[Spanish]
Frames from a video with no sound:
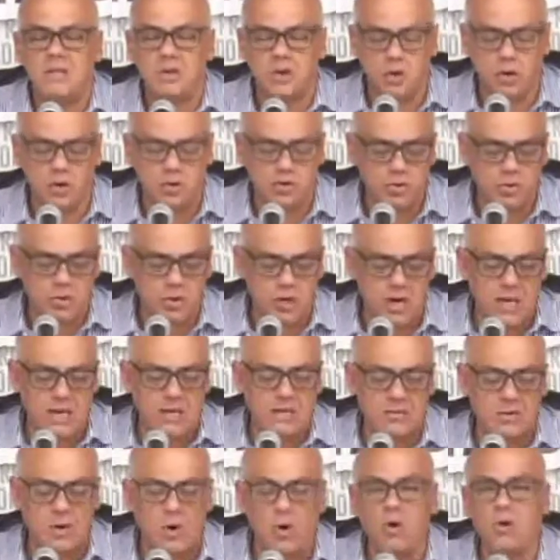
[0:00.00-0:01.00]

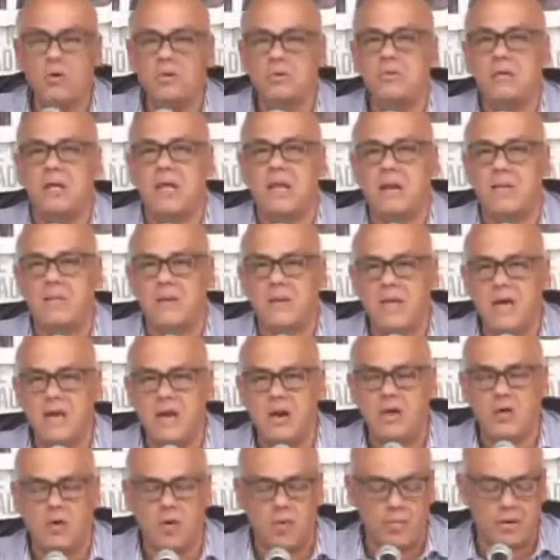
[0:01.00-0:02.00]
28 a las 11 de
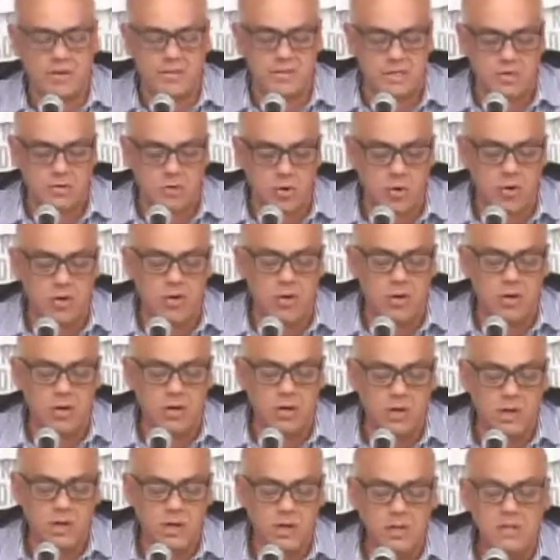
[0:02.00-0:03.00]
la mañana, un
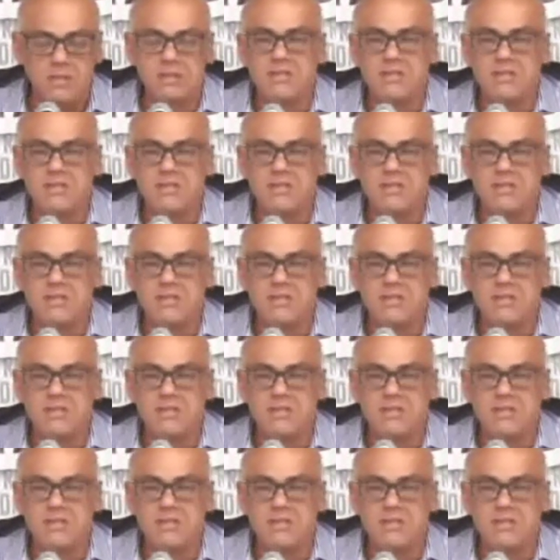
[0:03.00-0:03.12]
conversatorio.